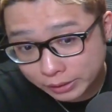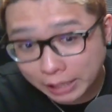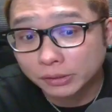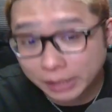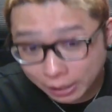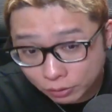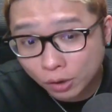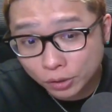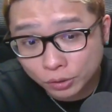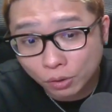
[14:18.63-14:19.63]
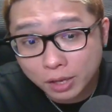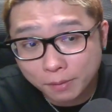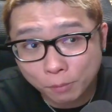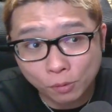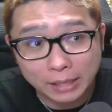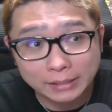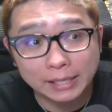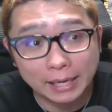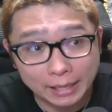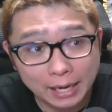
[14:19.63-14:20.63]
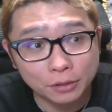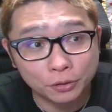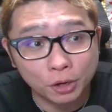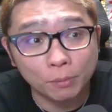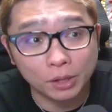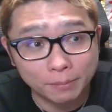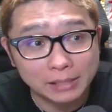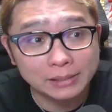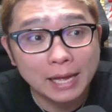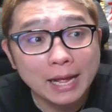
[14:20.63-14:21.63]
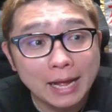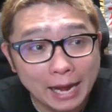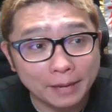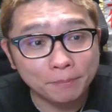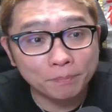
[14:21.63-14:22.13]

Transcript: チェックしていくというところで僕はいいんじゃないかなというふうに思ってます。はい。